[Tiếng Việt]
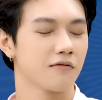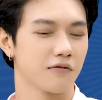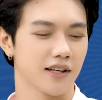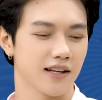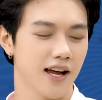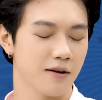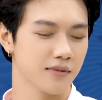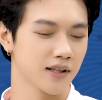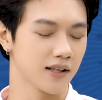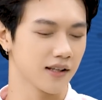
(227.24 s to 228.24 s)
Việt Nam
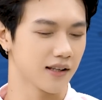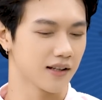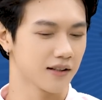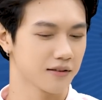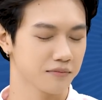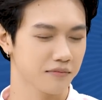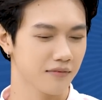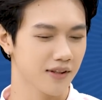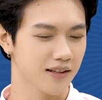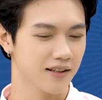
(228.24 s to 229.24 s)
thì
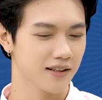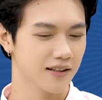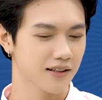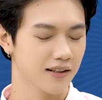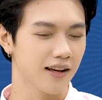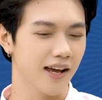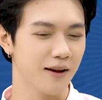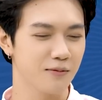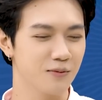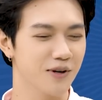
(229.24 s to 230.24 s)

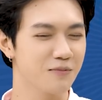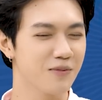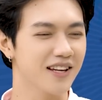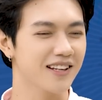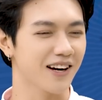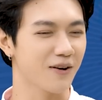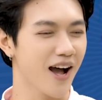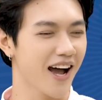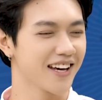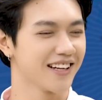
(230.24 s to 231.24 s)
em cũng không biết là có
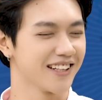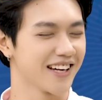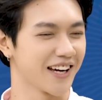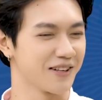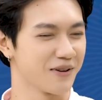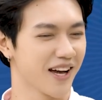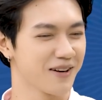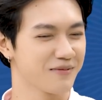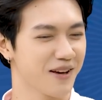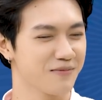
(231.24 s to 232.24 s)
ai hình ảnh mà
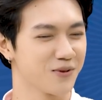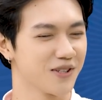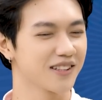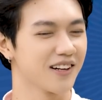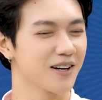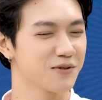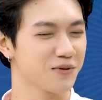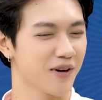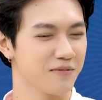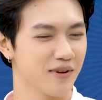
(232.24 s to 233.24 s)
em em muốn hướng tới không, nhưng
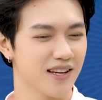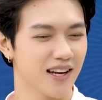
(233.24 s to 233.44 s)
mà em nghĩ